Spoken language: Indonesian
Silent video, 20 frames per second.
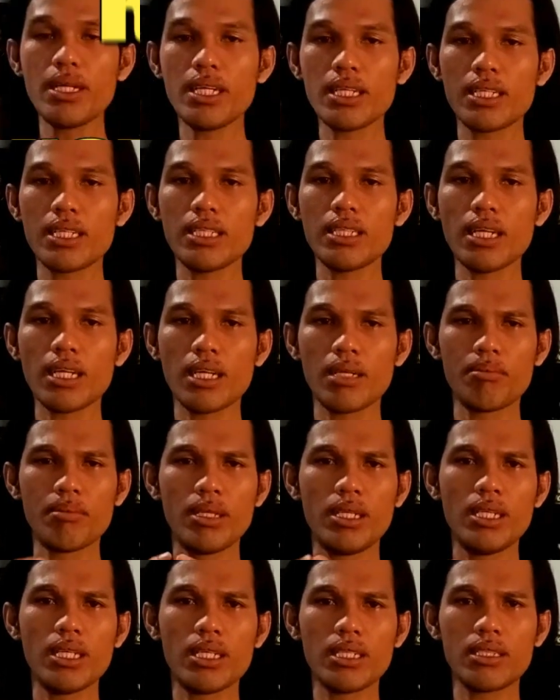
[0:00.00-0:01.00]
di mana kita akan
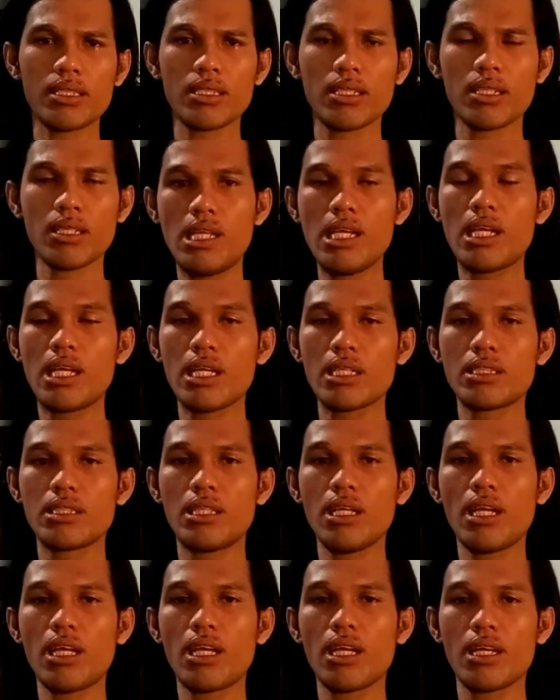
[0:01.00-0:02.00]
melihat
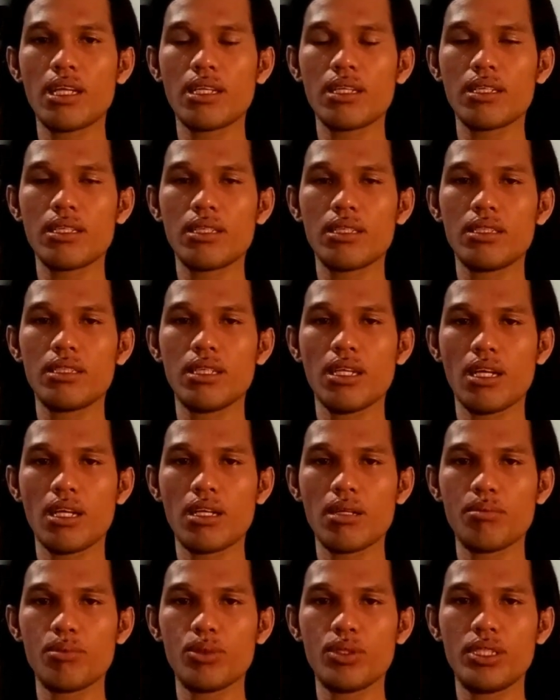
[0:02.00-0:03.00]
stiker-stiker
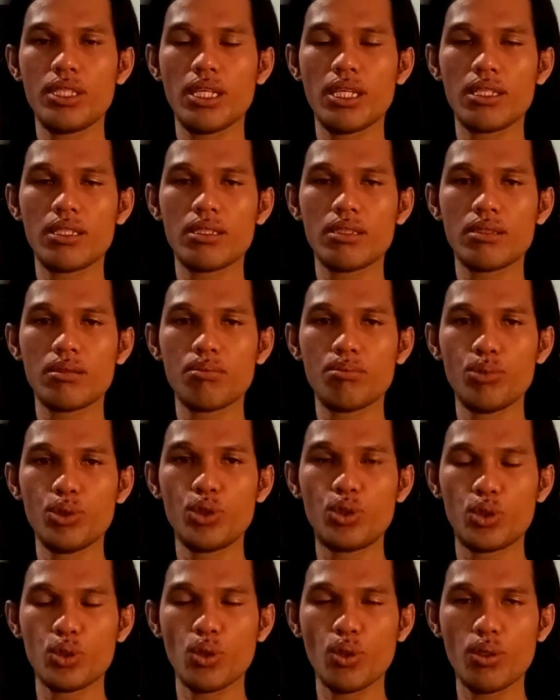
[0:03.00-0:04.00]
yang kemudian
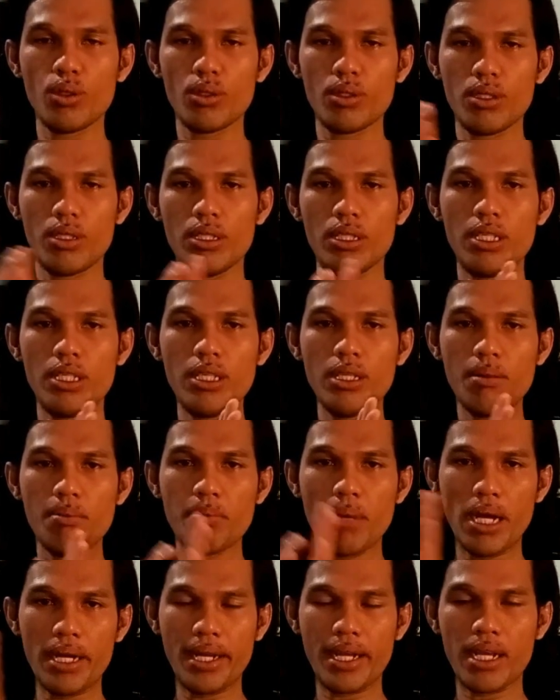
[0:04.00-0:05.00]
muncul di
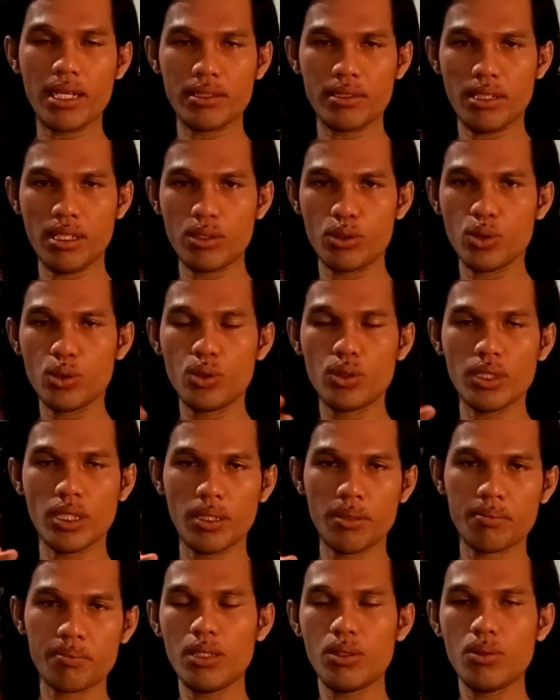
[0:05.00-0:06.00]
adegan
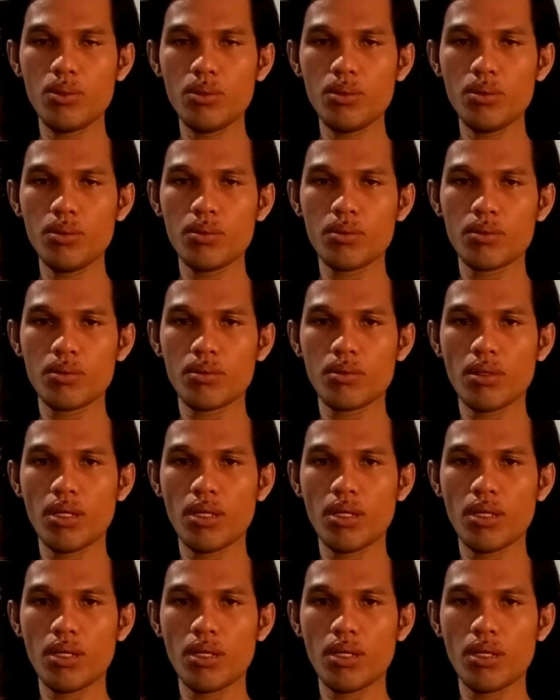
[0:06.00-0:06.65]
selanjutnya, yaitu